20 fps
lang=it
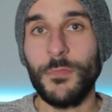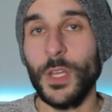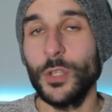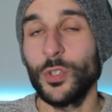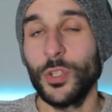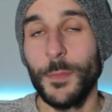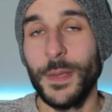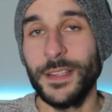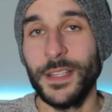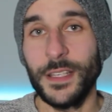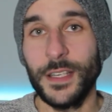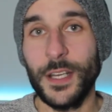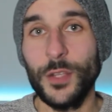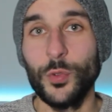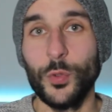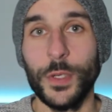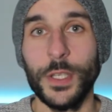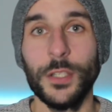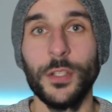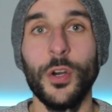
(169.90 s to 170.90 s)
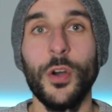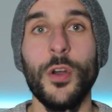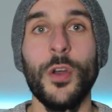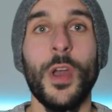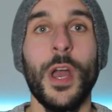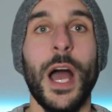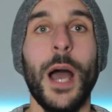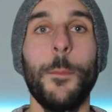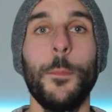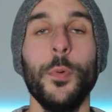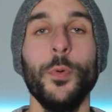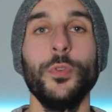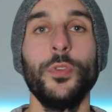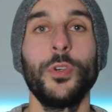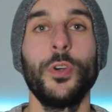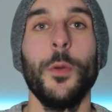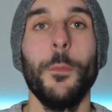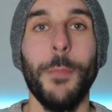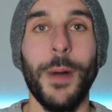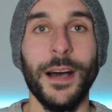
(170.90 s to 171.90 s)
totalmente gratuito,
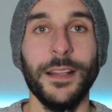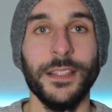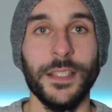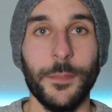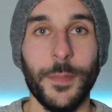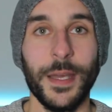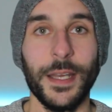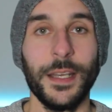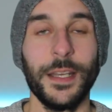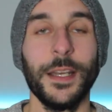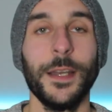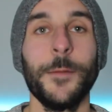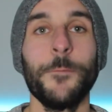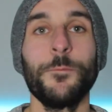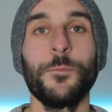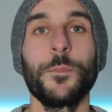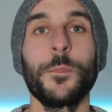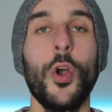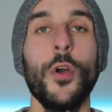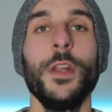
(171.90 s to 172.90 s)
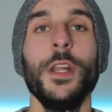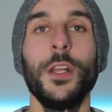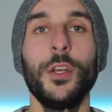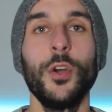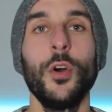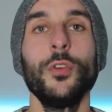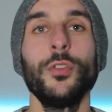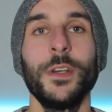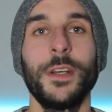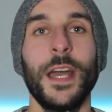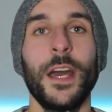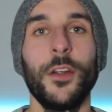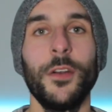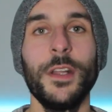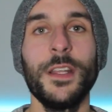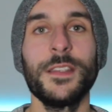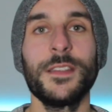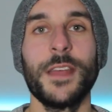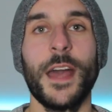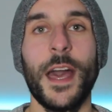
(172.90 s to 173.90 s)
appunto con BuddyBank. Con il conto a
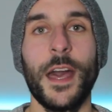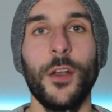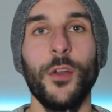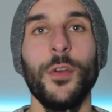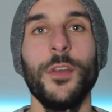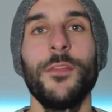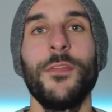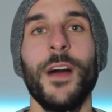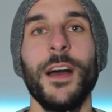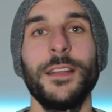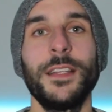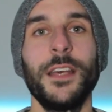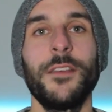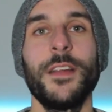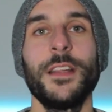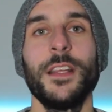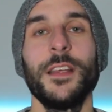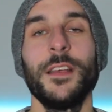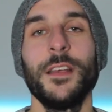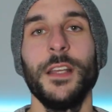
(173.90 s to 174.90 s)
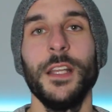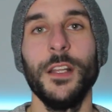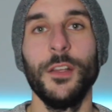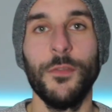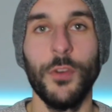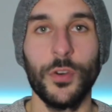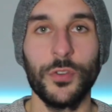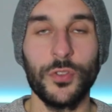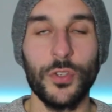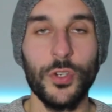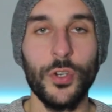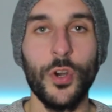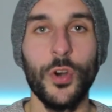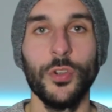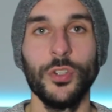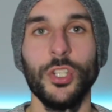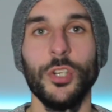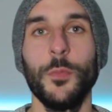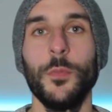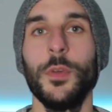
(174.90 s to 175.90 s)
canone zero, infatti, avete il vostro
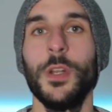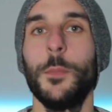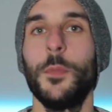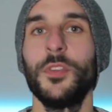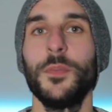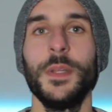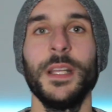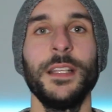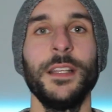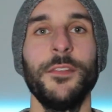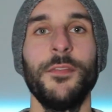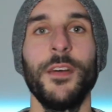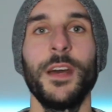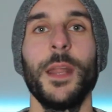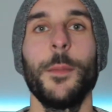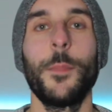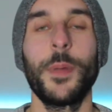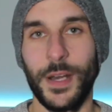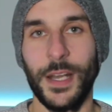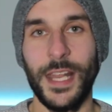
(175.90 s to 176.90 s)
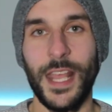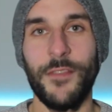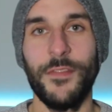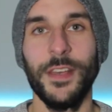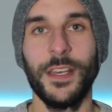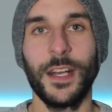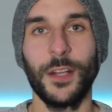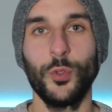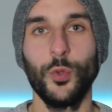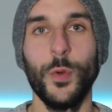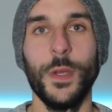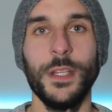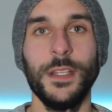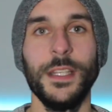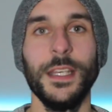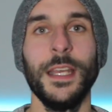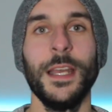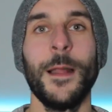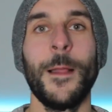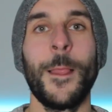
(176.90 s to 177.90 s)
conto, la possibilità di fare prelievi
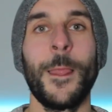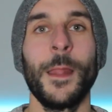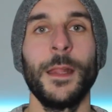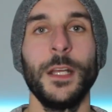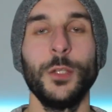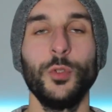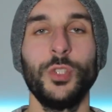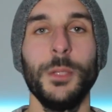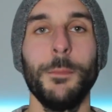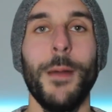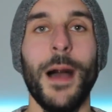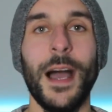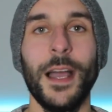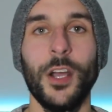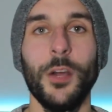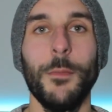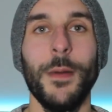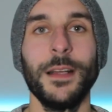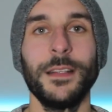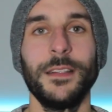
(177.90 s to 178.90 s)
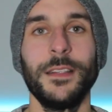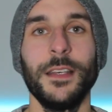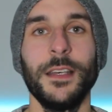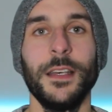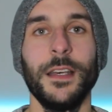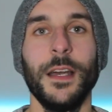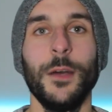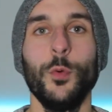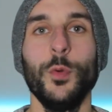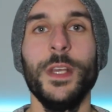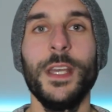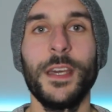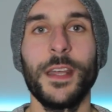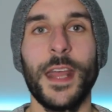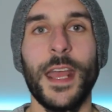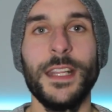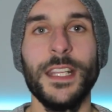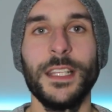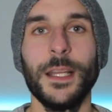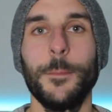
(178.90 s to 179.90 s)
gratuiti da tutti i bancomat eh,
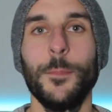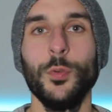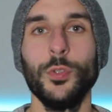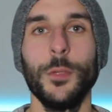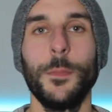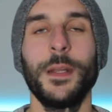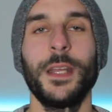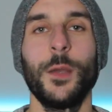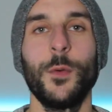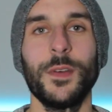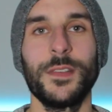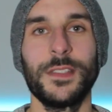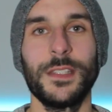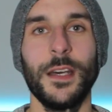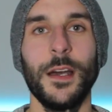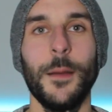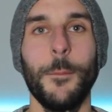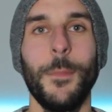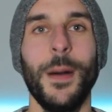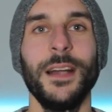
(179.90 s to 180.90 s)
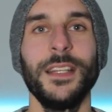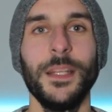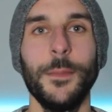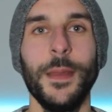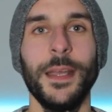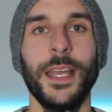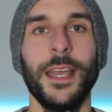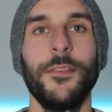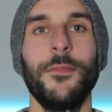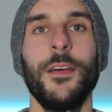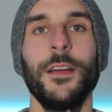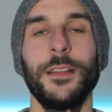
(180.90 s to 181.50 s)
Unicredit, appunto perché questa BuddyBank è, è